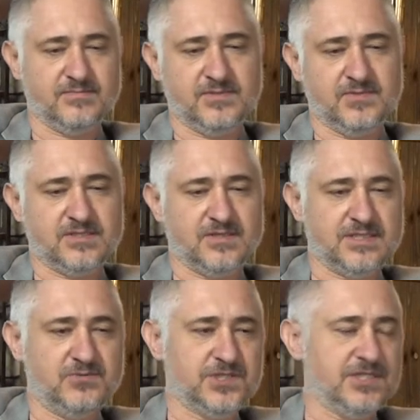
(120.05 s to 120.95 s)
były
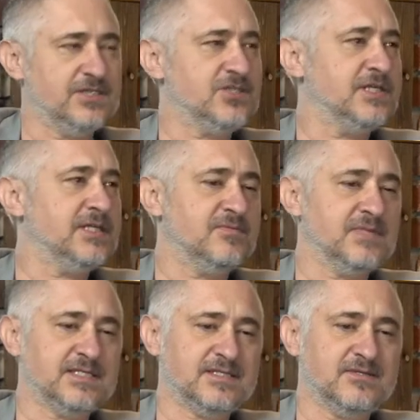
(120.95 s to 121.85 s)
coraz głośniejsze,
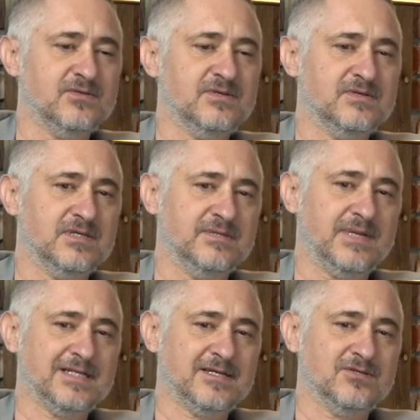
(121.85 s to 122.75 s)
natomiast no,
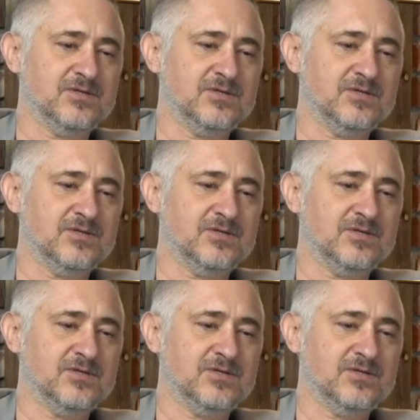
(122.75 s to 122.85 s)
chyba tak